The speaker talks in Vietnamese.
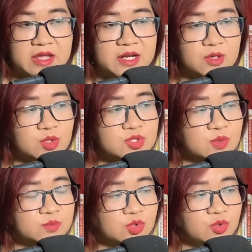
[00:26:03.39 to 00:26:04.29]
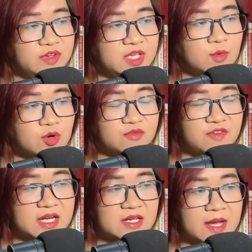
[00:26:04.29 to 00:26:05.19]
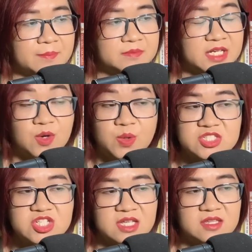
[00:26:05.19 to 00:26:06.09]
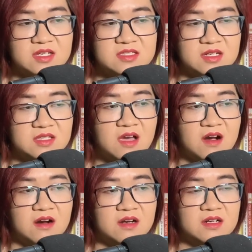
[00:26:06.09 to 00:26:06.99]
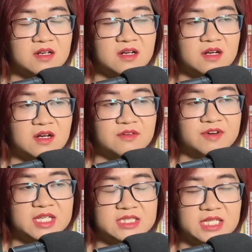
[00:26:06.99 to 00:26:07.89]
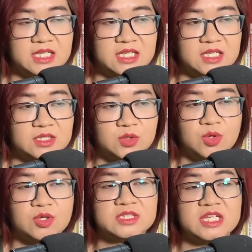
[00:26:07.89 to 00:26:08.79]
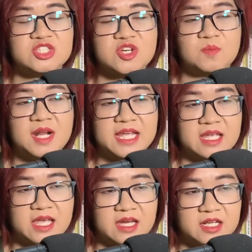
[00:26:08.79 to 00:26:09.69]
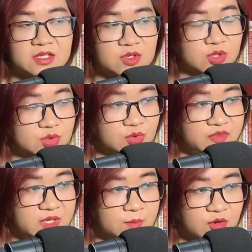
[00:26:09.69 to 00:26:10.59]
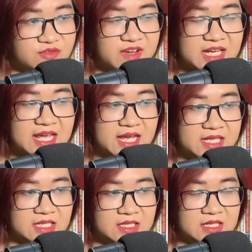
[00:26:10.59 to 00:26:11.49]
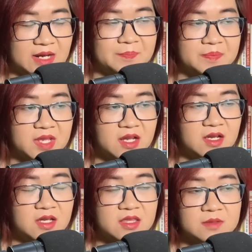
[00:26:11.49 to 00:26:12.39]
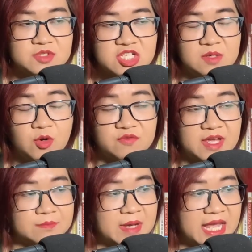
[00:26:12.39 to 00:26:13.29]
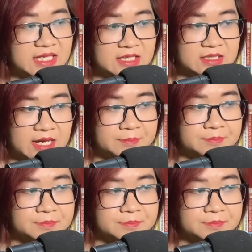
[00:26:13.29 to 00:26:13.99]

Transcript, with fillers: Nếu tôi dùng tu vi 1 vạn năm để luyện chế thế giới nhỏ, vậy thì tôi có thể chống lại kẻ địch có tu vi 1 vạn 2.000 năm, thậm chí 1 vạn 3.000 năm.